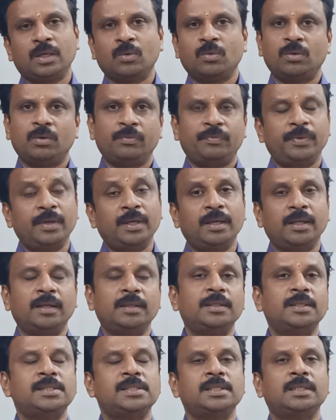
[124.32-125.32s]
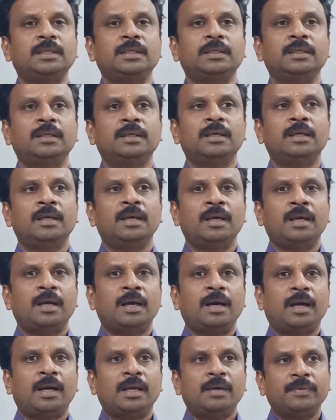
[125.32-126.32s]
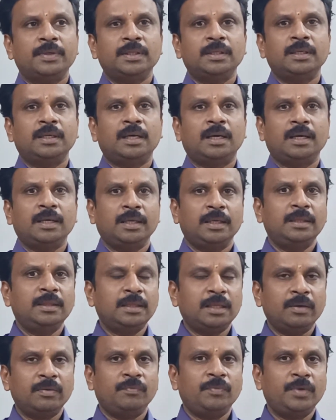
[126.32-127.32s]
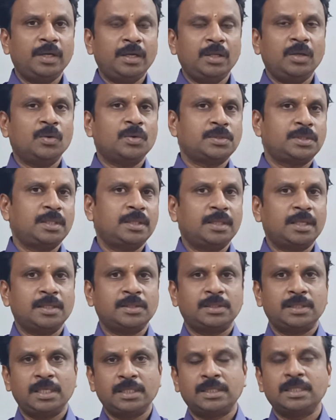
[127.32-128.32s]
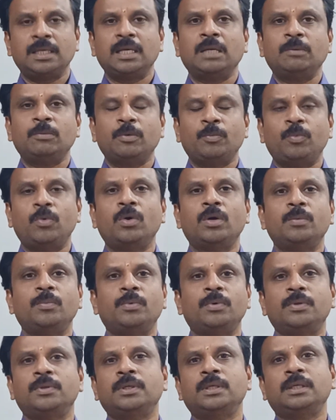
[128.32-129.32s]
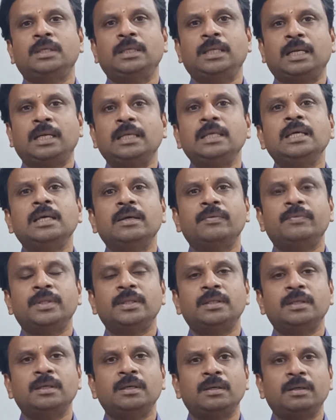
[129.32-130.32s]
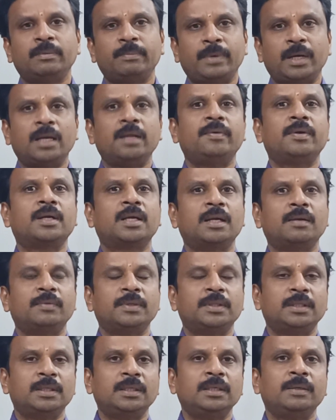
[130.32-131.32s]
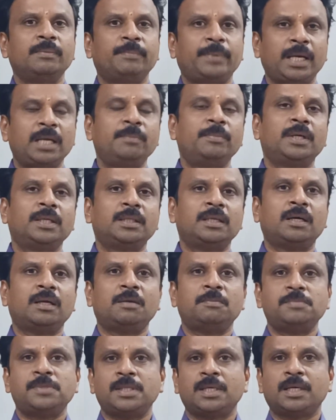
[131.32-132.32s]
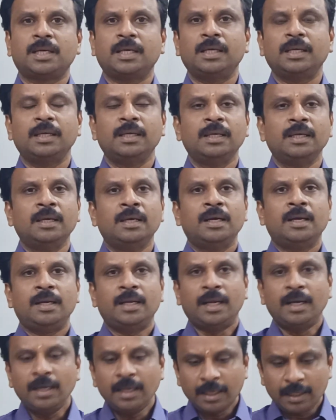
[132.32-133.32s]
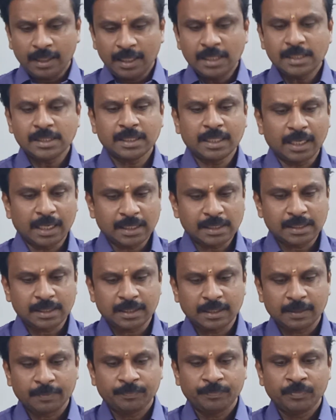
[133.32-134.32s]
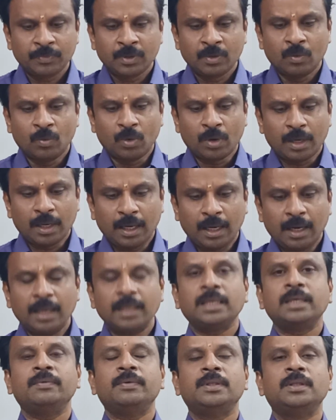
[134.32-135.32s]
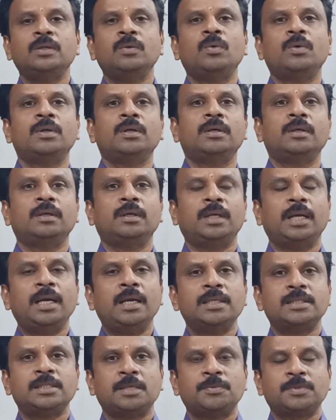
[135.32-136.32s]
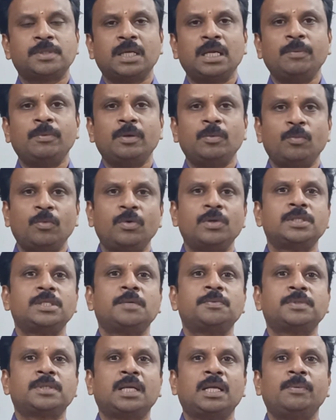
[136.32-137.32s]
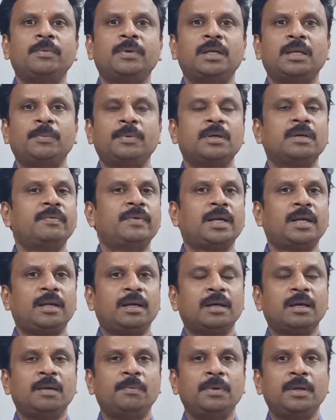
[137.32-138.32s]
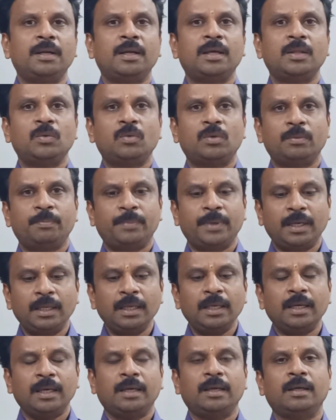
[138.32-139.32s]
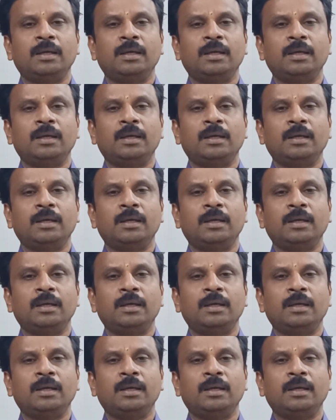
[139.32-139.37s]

எனக்கு ஒரு ஃபீல் இருந்துச்சு ஆனால் வந்து நான் இந்த வீடியோஸ் இந்த சீசனில் நம்ம போடும்போது நிறைய வந்து மாணவர்கள் வந்து பயன்படுத்த ஆரம்பித்தாங்க நல்ல ரீச் கிடச்சிது ஒரு நாளைக்கு வந்து ஒரு ரெண்டு சப்ஸ்கிரைபர் மூணு சப்ஸ்கிரைபர் நமக்கு வர்றாங்க அப்படின்னா அது ஒரு பெரிய